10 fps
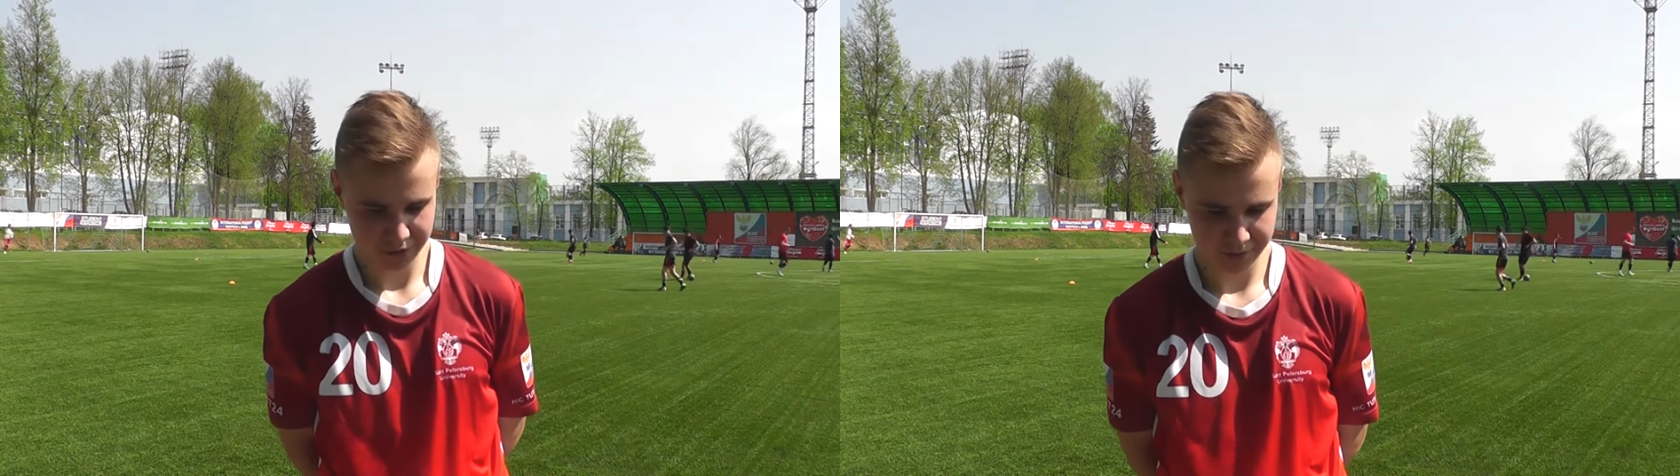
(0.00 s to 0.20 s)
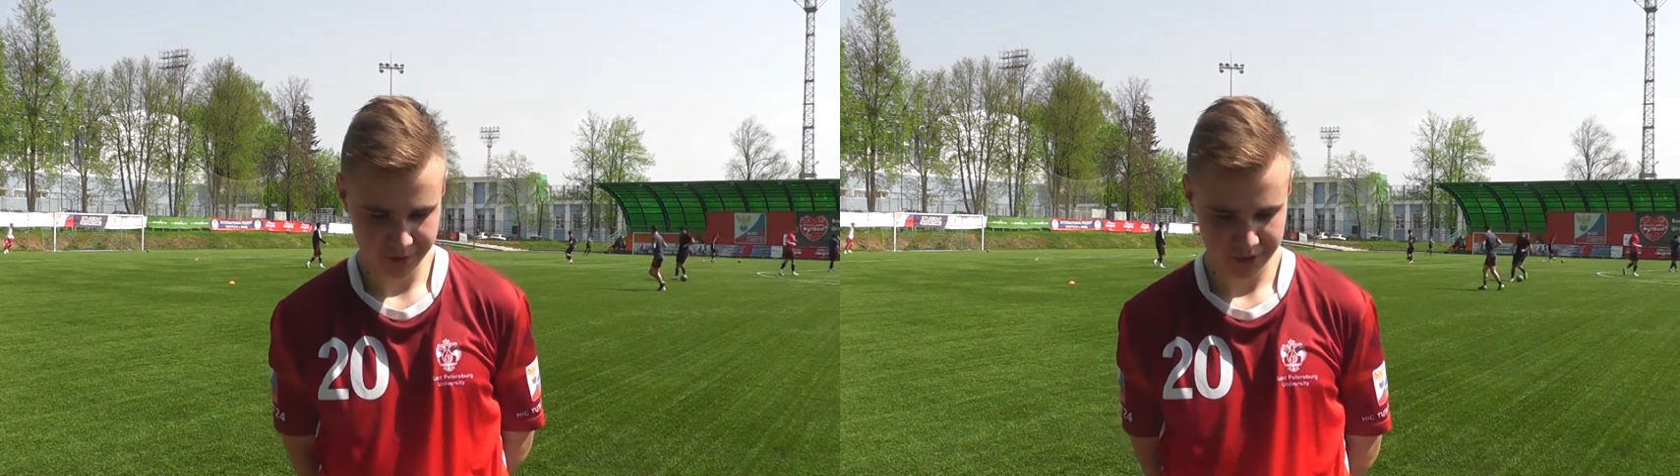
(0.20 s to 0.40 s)

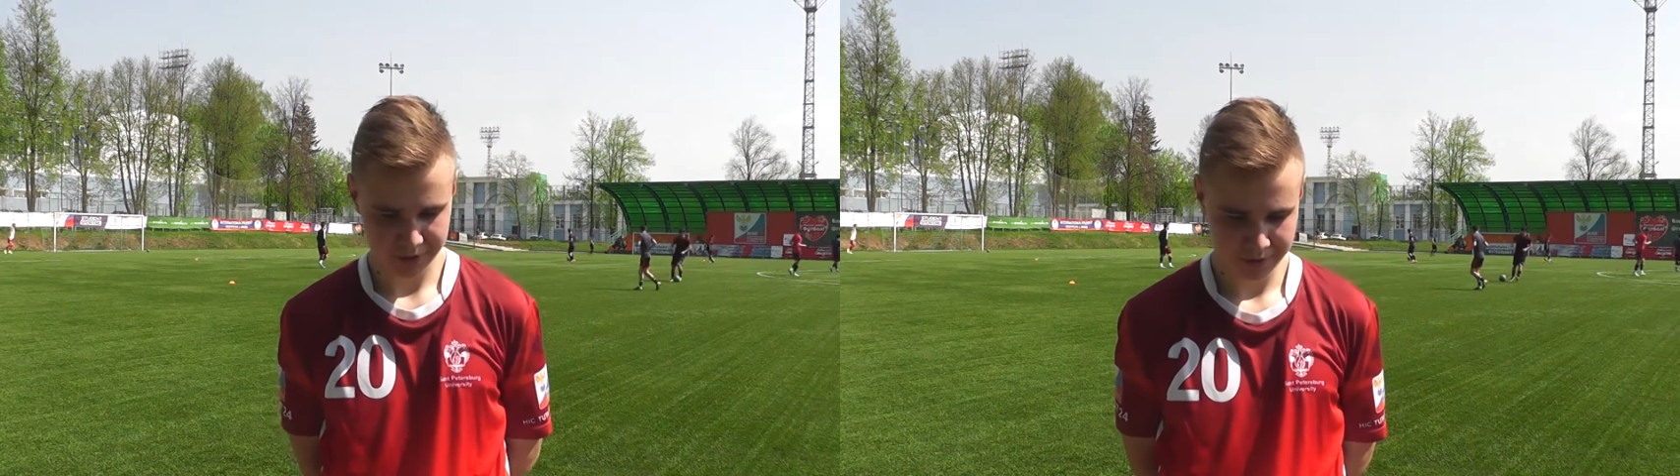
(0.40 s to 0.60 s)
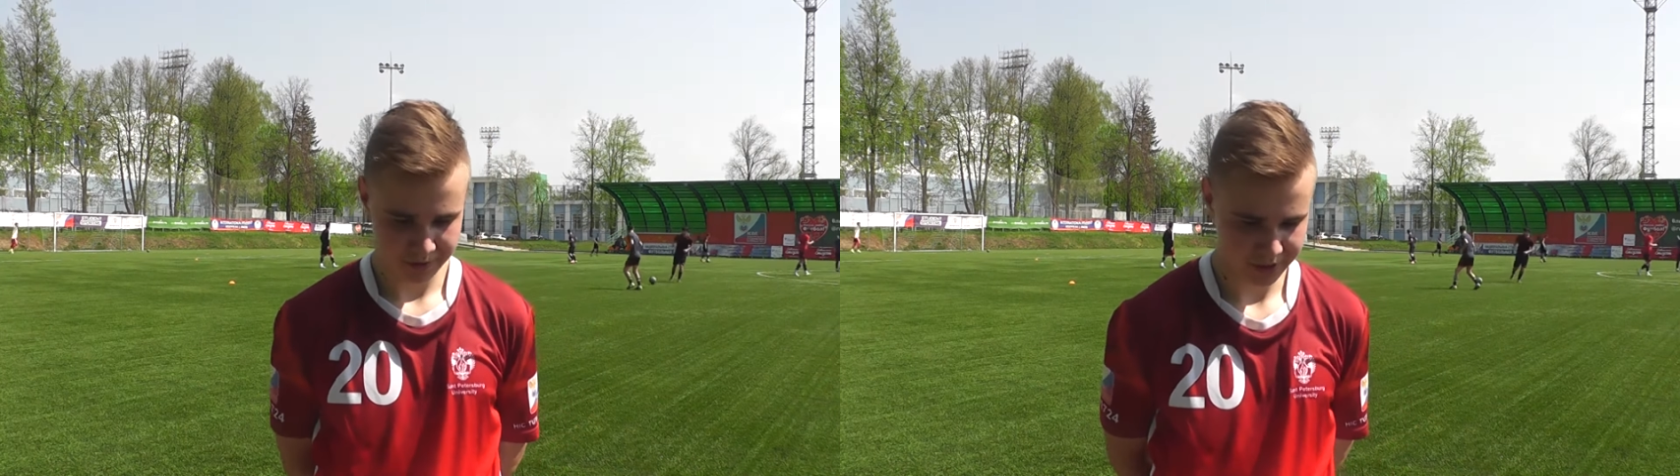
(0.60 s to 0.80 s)
что мы
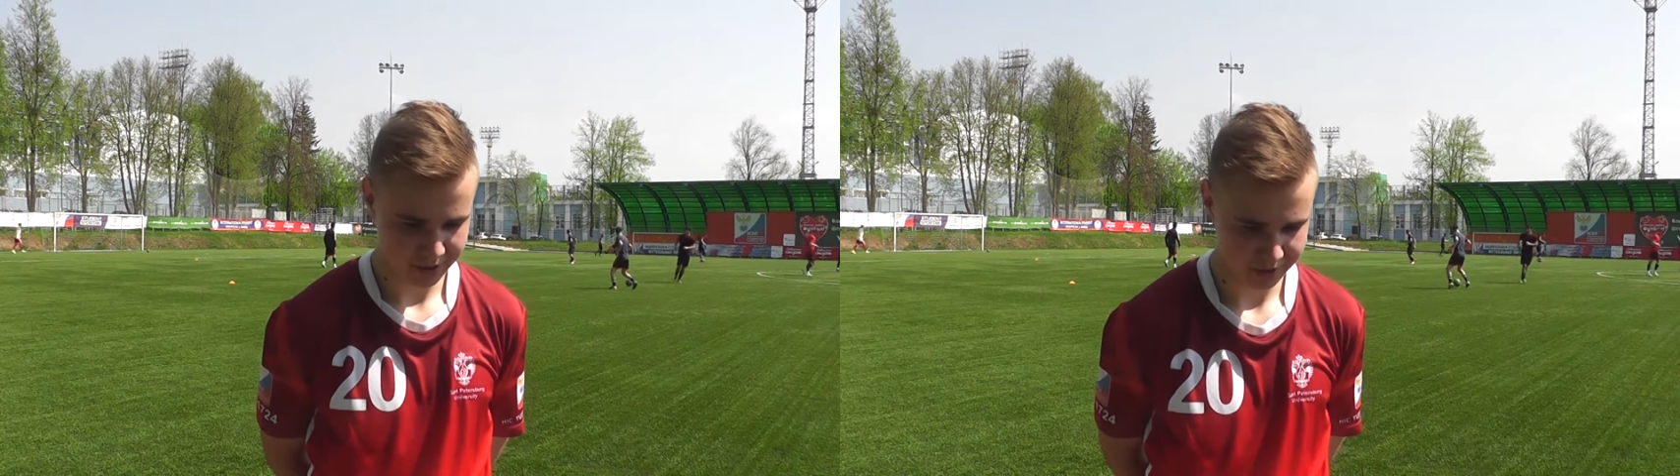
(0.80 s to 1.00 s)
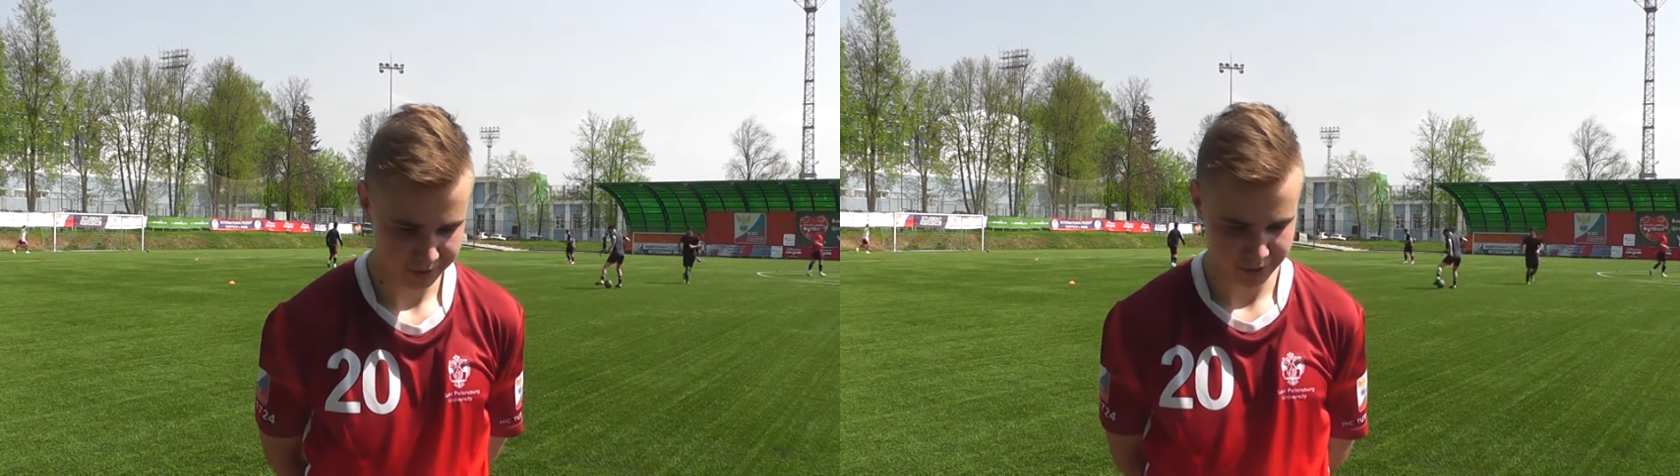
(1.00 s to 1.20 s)

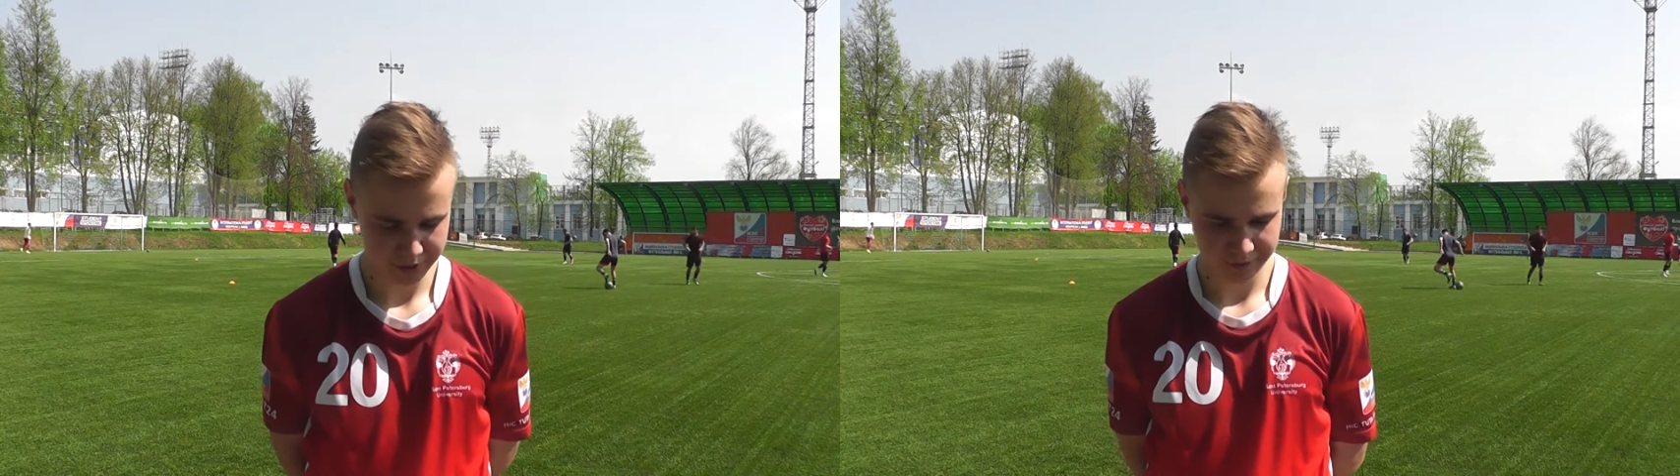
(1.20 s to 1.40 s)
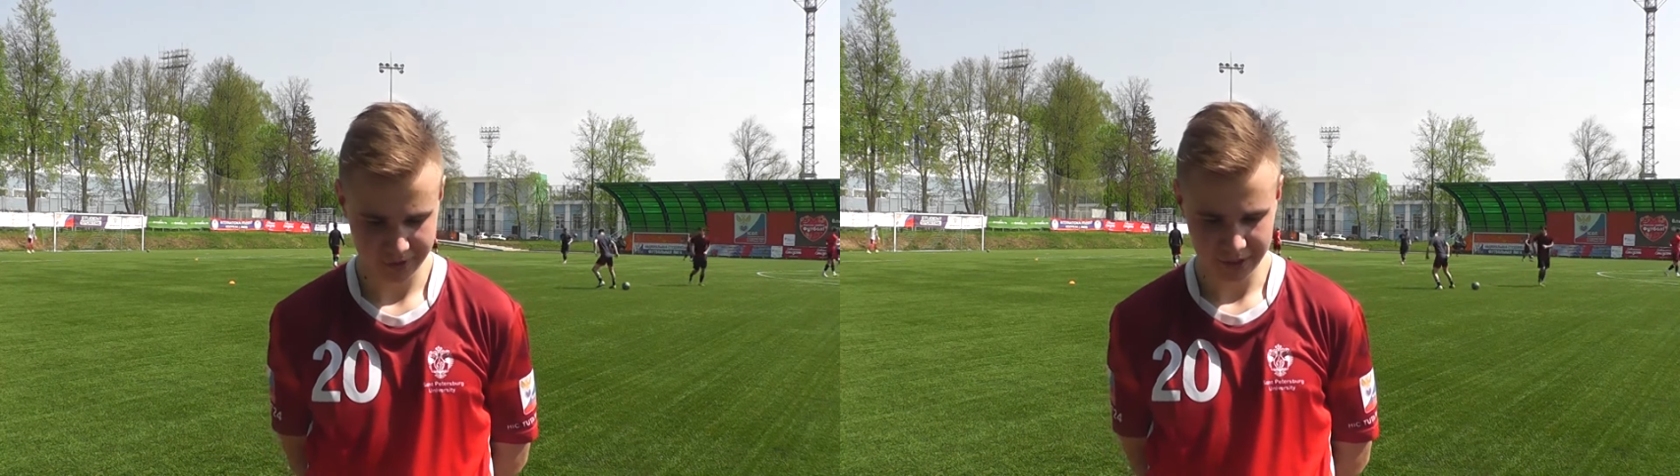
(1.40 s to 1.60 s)
находимся в зоне
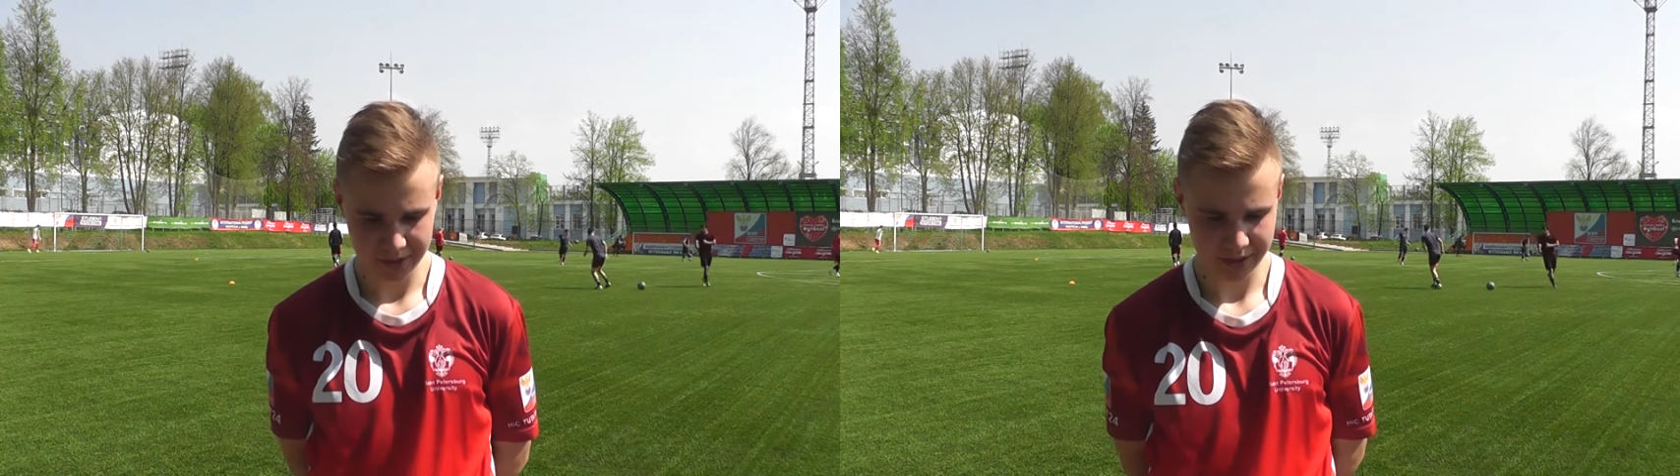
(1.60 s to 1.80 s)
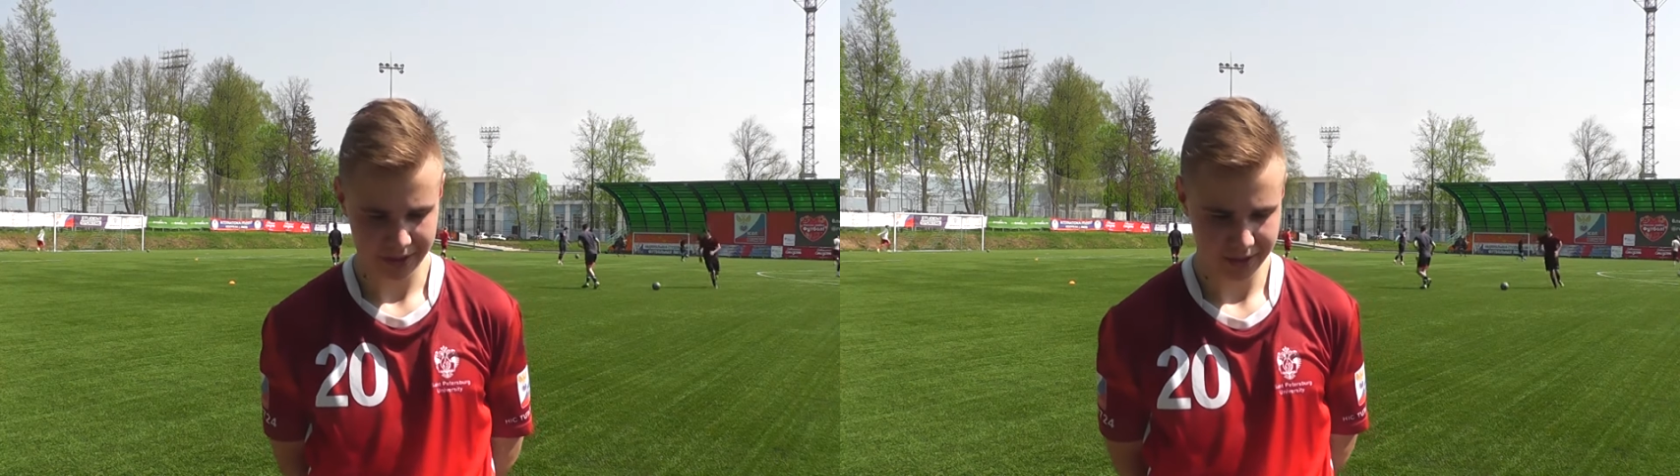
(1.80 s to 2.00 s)
вылета.